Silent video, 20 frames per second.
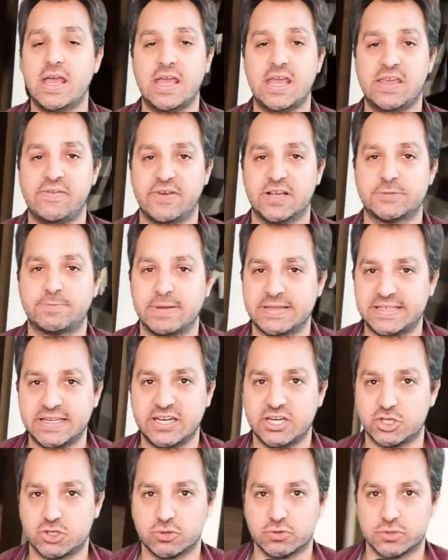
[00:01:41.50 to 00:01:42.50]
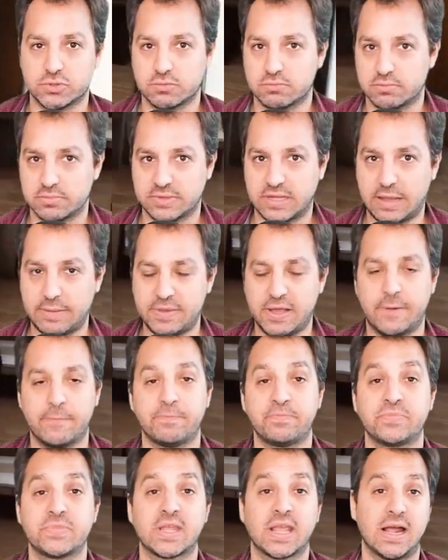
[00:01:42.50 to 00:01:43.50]
Et il va se passer des choses. Très bien.
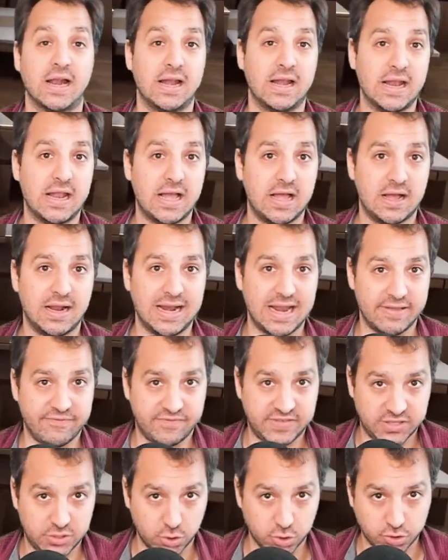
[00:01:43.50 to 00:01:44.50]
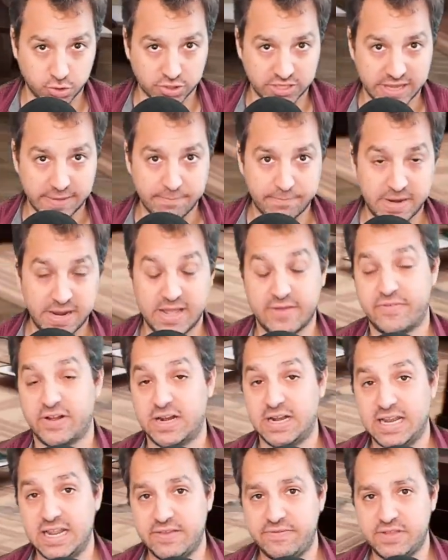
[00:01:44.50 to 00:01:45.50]
Là, la vidéo de gameplay, enfin
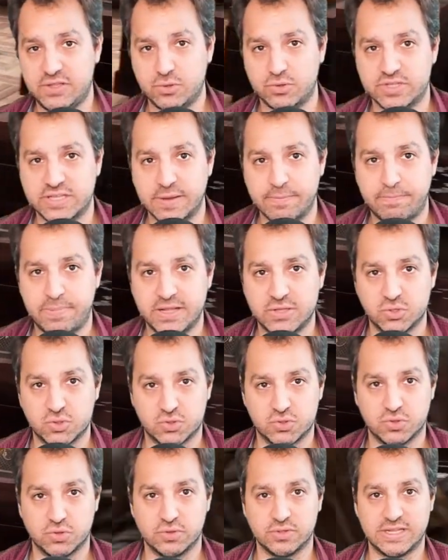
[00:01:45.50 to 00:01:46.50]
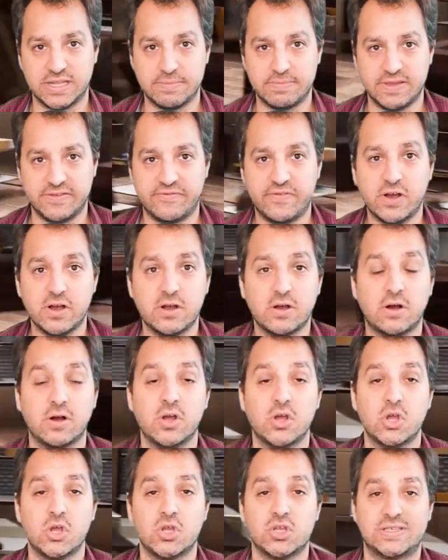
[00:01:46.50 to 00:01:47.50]
les vidéos de gameplay de The Day Before,
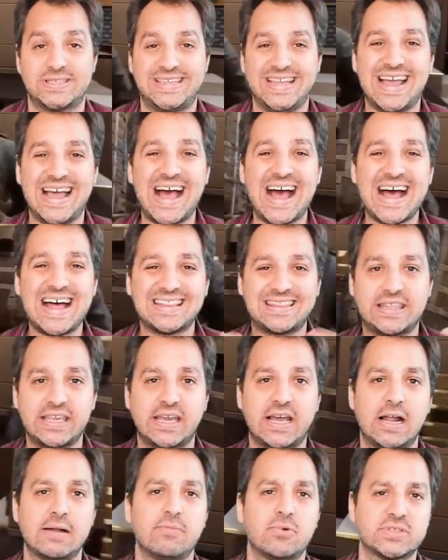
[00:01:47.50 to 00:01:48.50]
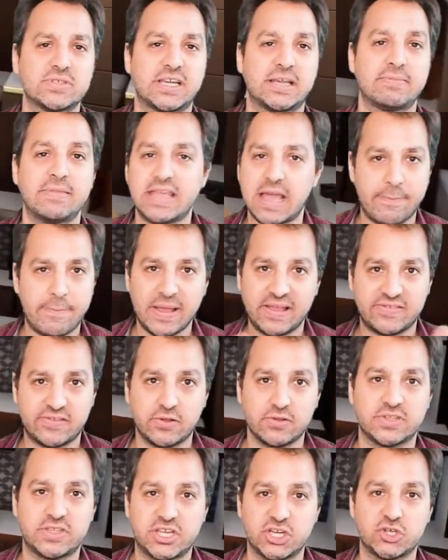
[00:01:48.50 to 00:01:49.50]
c'est intégralement scripté, il n'y a
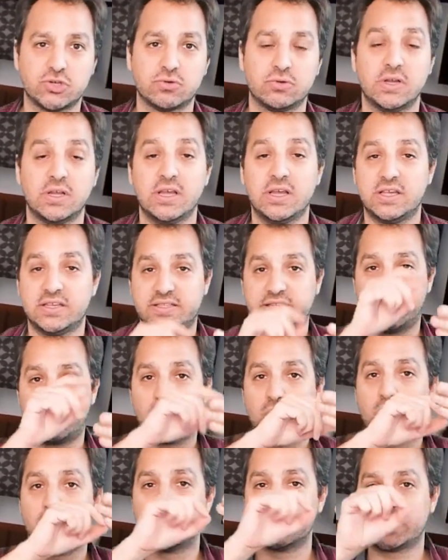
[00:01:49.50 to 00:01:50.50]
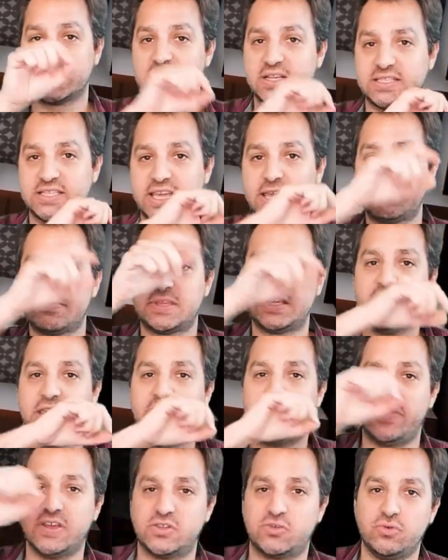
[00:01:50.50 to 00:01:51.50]
personne qui joue. C'est-à-dire qu'en gros, c'est un script qui
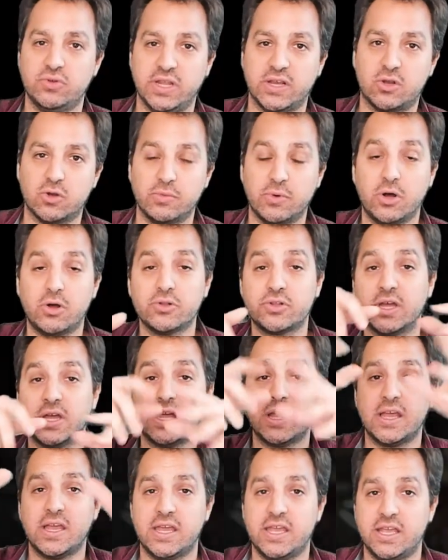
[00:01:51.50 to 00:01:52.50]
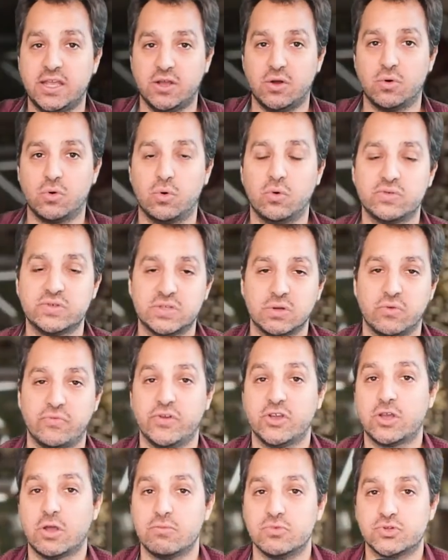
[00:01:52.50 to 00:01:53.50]
effectue les commandes et en gros, ça vous
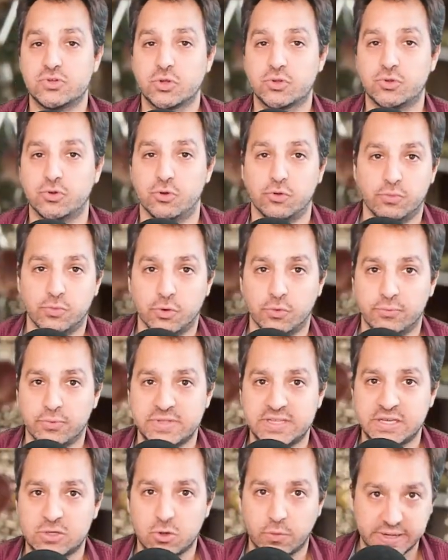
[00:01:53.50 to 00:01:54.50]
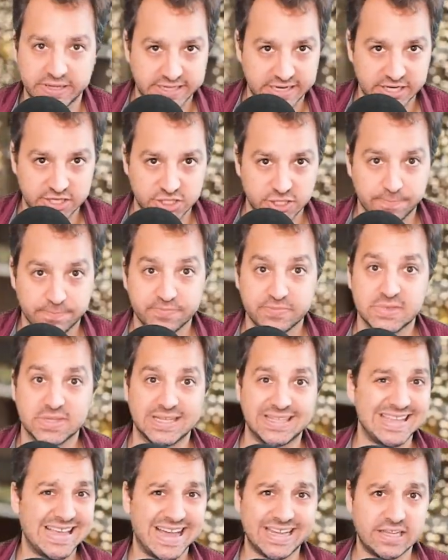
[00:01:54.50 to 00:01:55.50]
fait comme une sorte de, petit court-métrage.
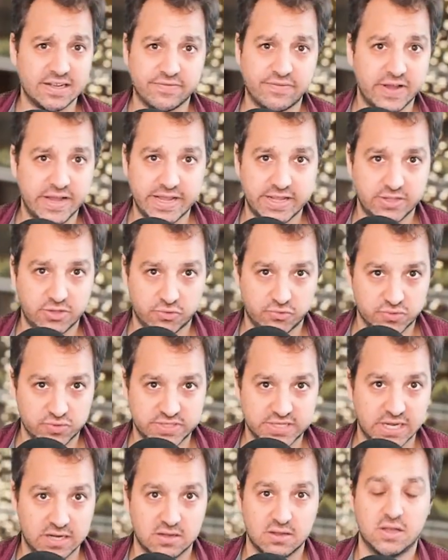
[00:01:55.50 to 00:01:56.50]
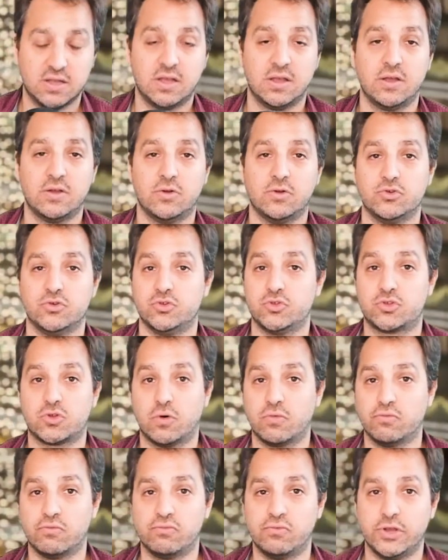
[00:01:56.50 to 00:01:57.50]
Il n'y a rien de vrai dans tout ça.
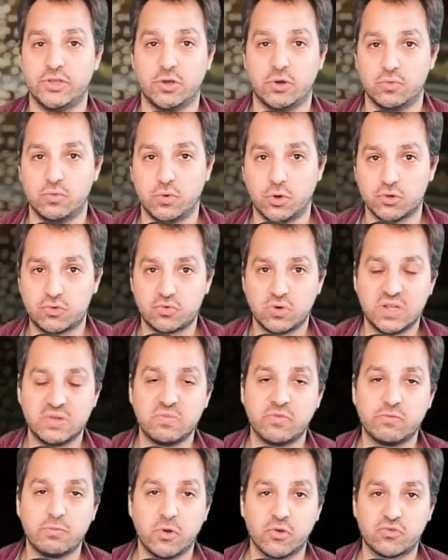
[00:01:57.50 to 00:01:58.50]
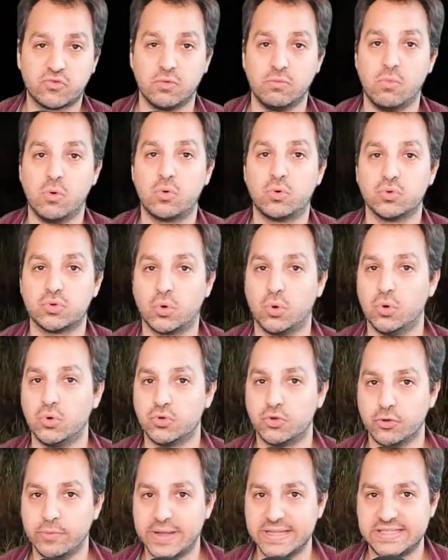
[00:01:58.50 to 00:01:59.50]
Jusqu'en vous voyant en haut, tous les mouvements sont beaucoup trop
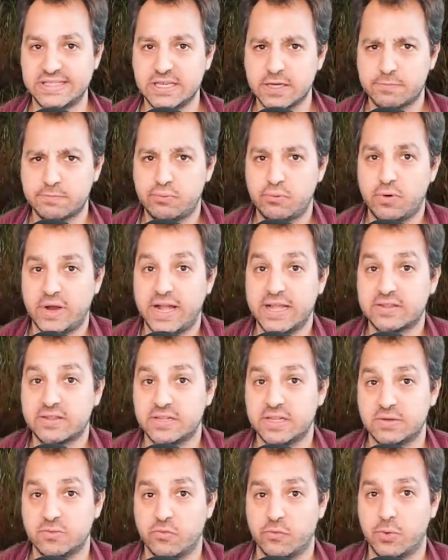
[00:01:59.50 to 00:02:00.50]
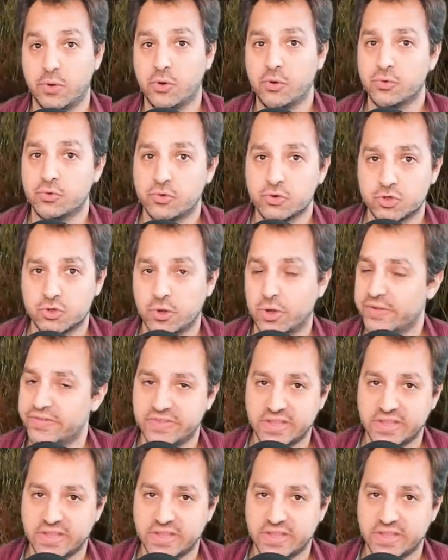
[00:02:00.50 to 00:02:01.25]
automatiques pour être des mouvements de joueurs.